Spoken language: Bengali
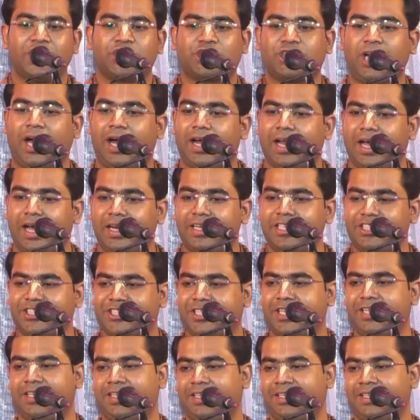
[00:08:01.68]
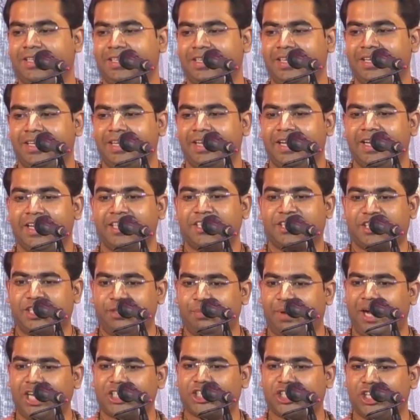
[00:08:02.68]
সারা নিশি
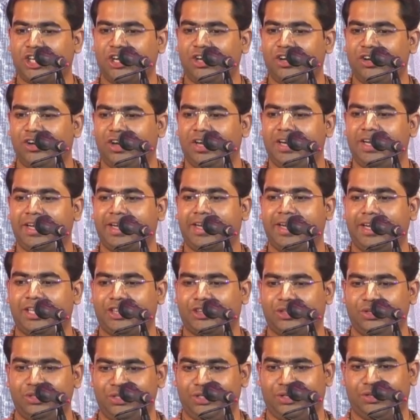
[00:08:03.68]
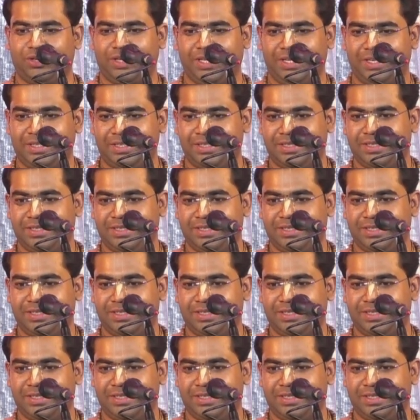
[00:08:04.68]
শ্রীবাসনাঙ্গনে কীর্তন করে